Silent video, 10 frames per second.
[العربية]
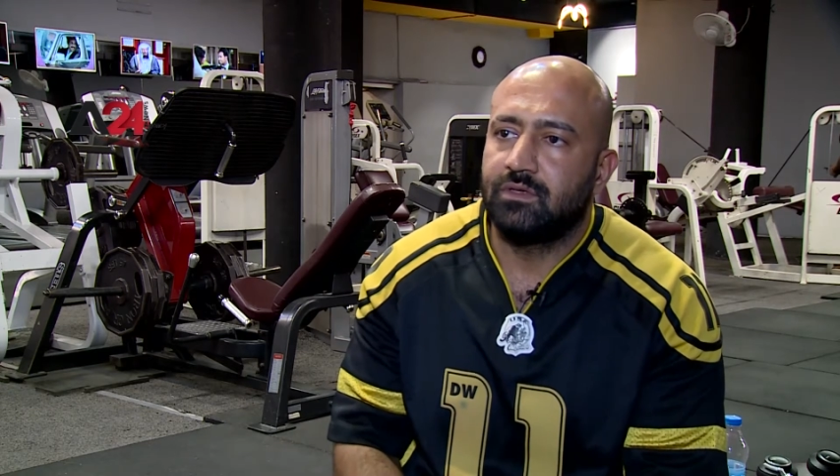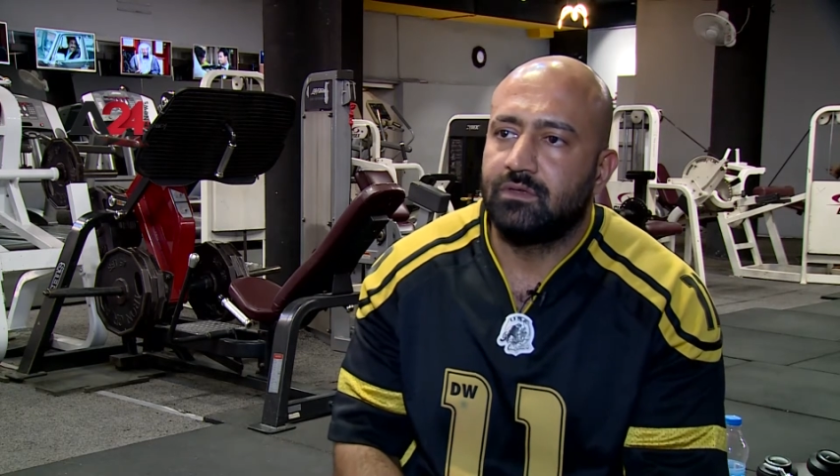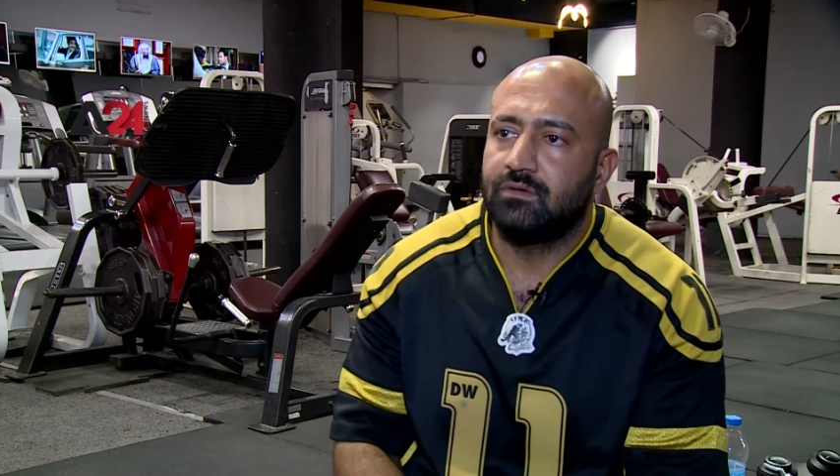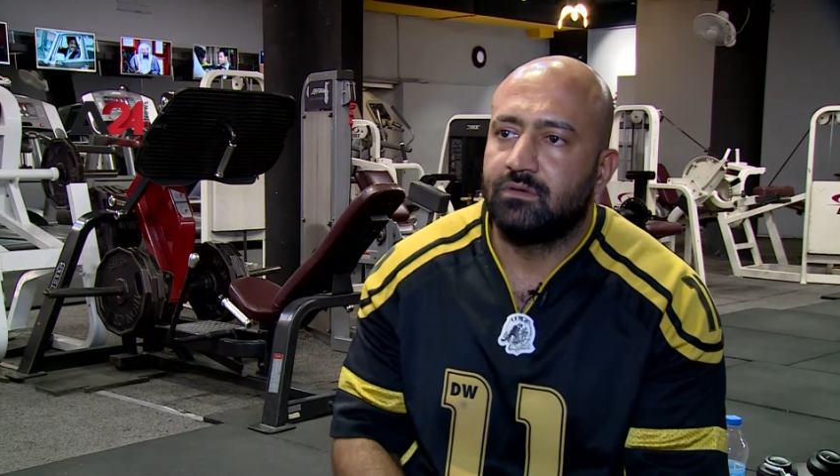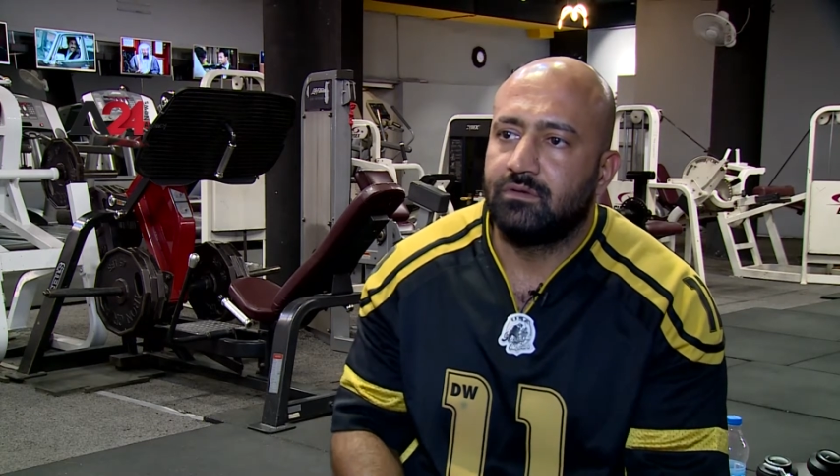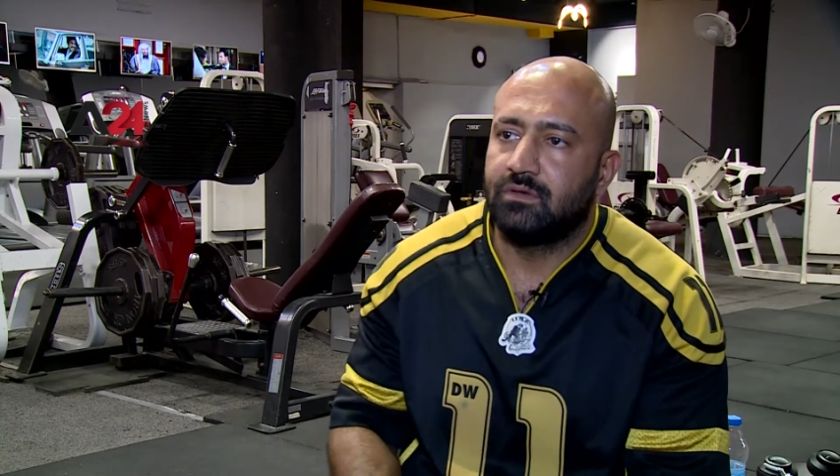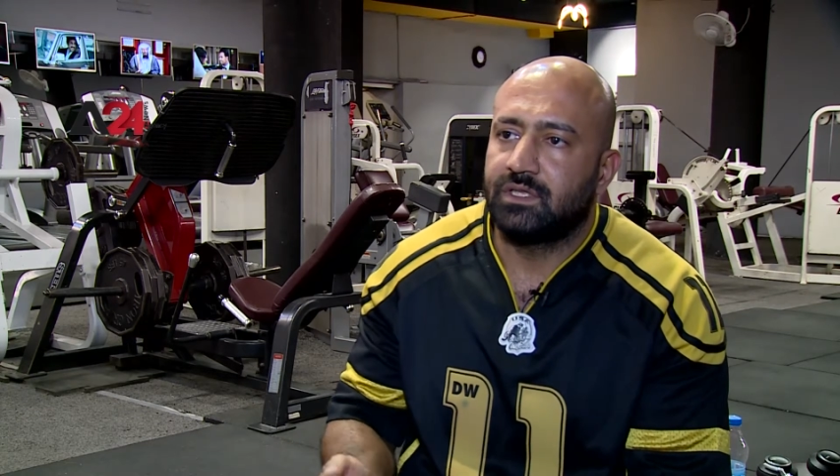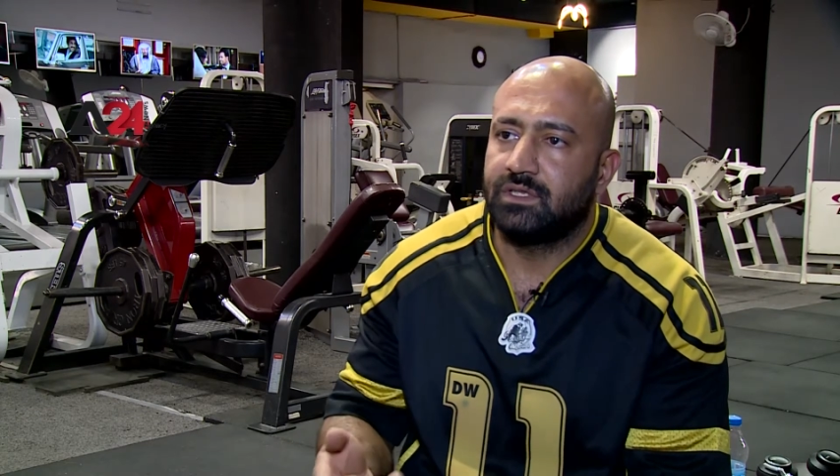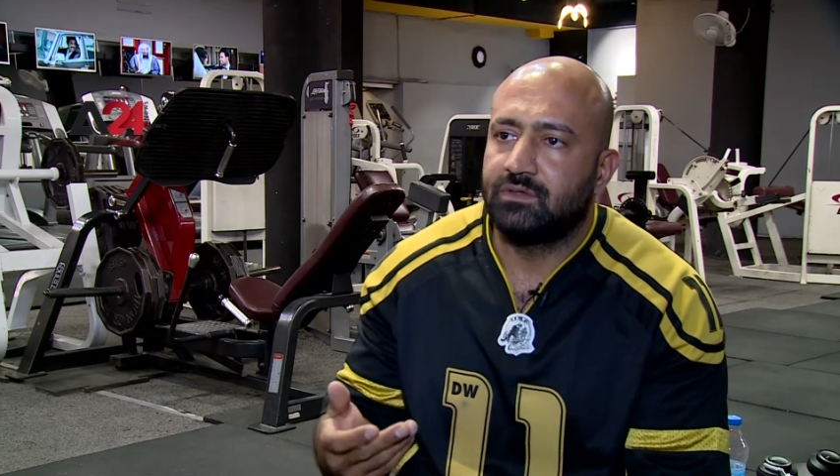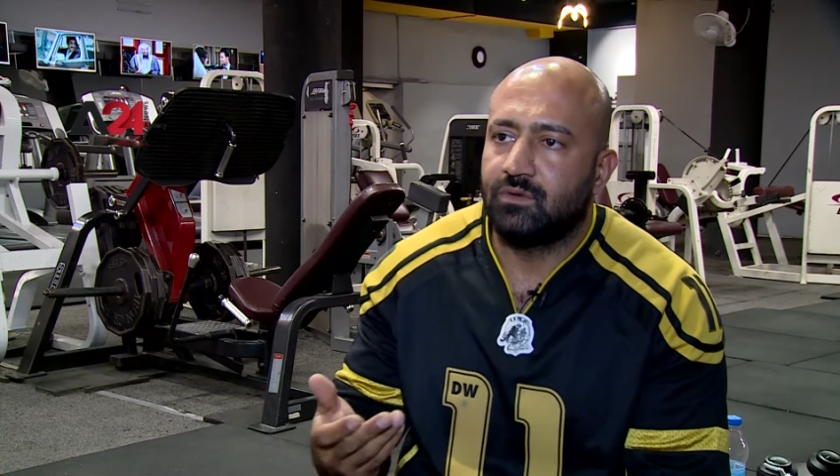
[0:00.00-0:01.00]
انه
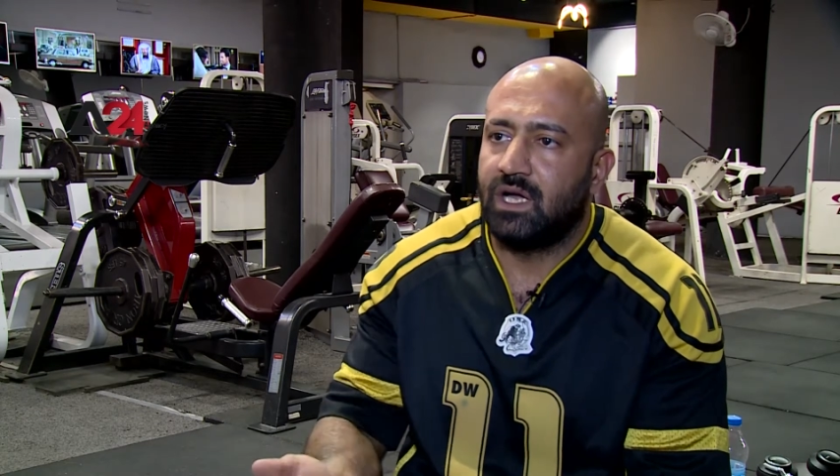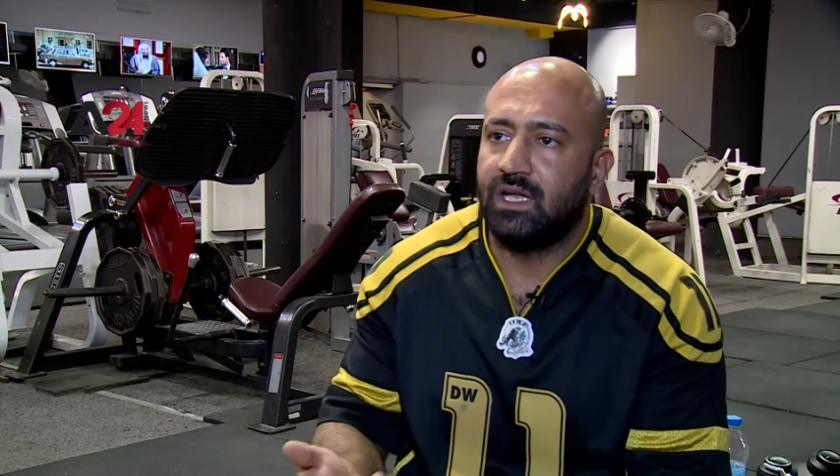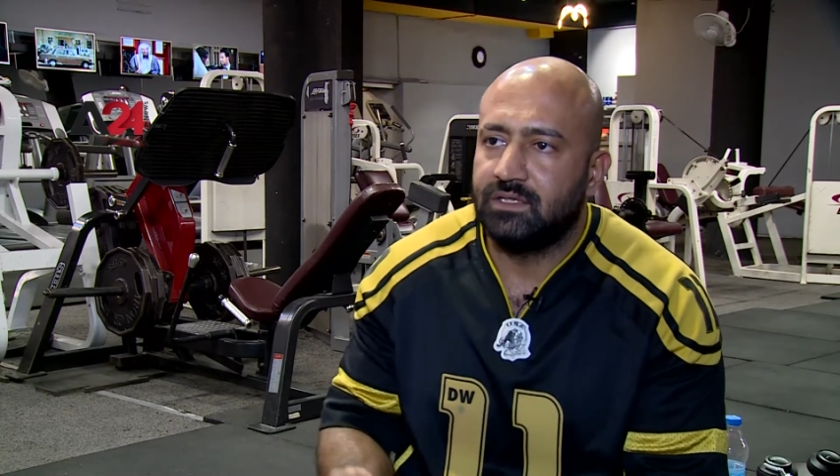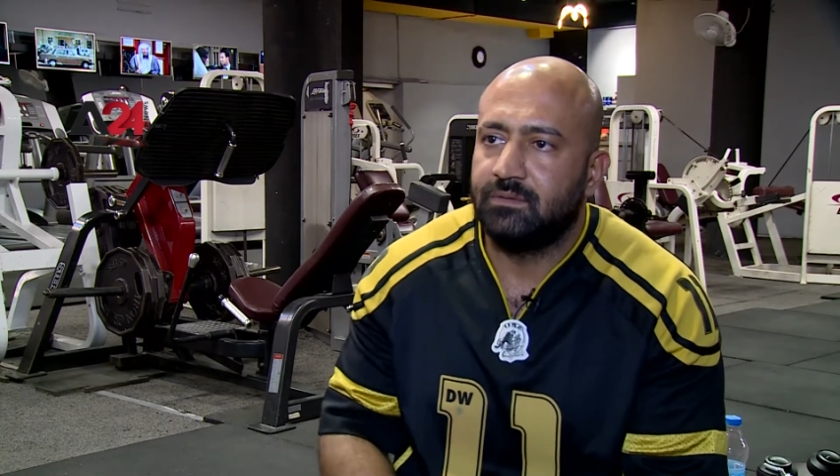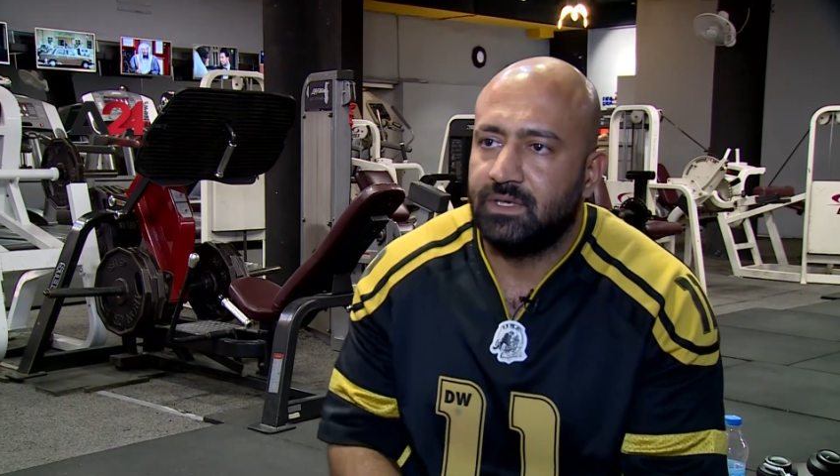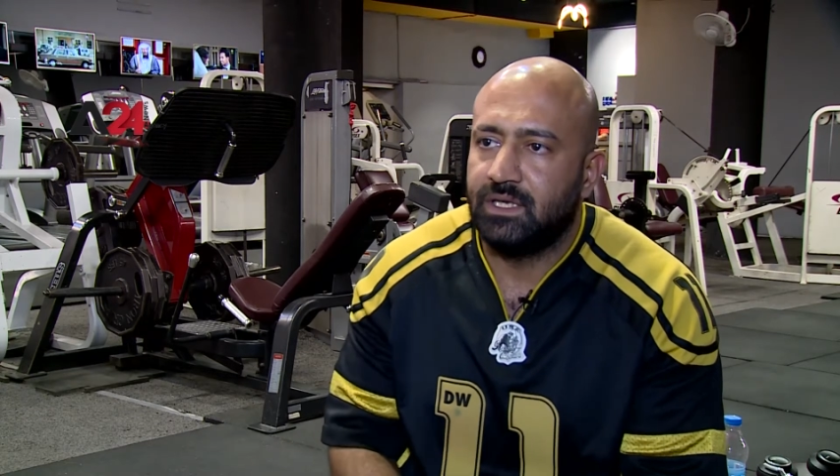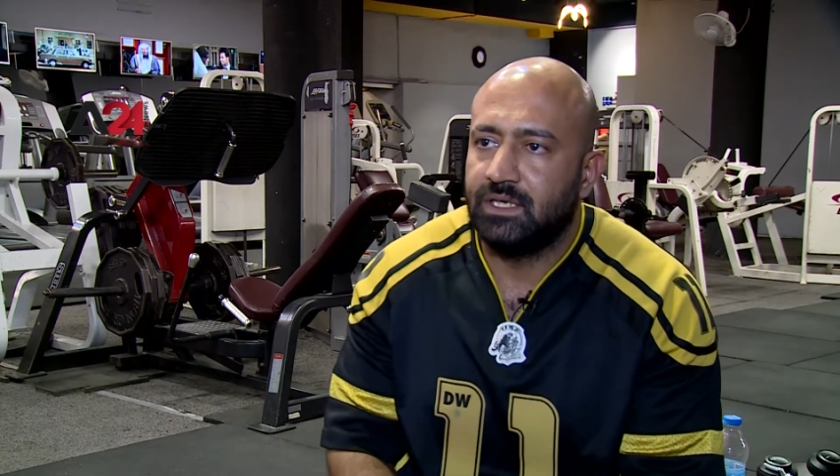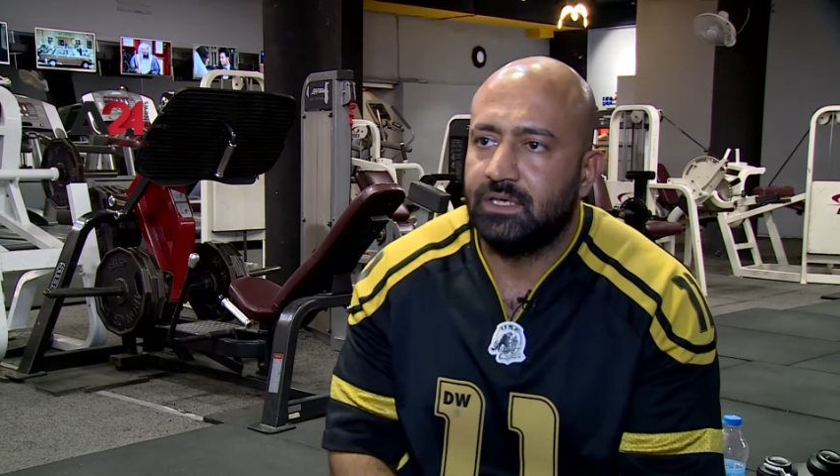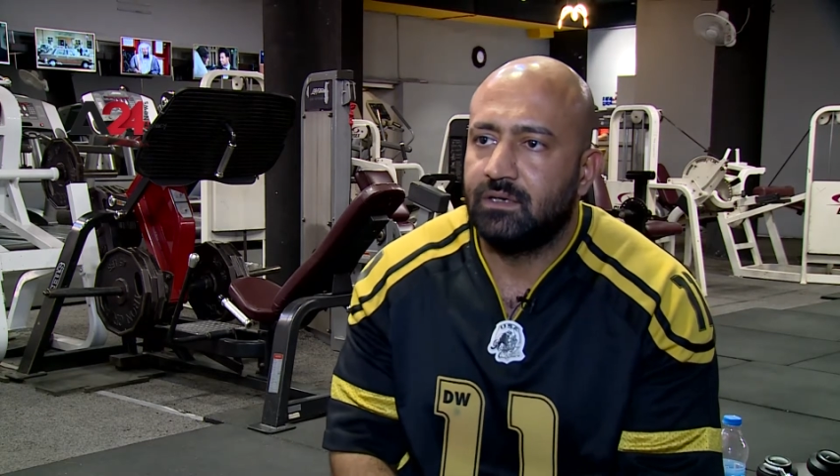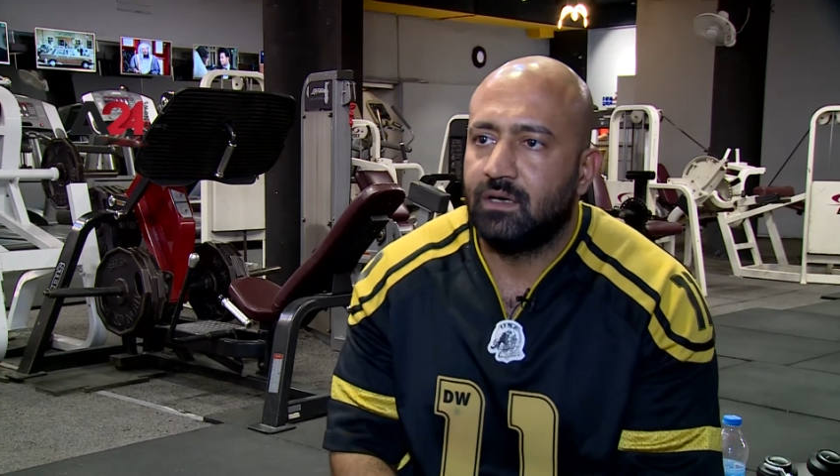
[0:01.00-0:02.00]
ردت واحد يبيع
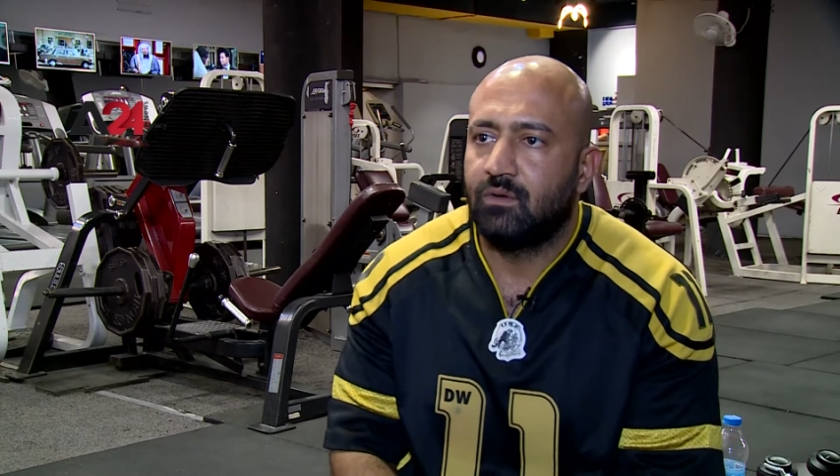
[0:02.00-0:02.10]
لي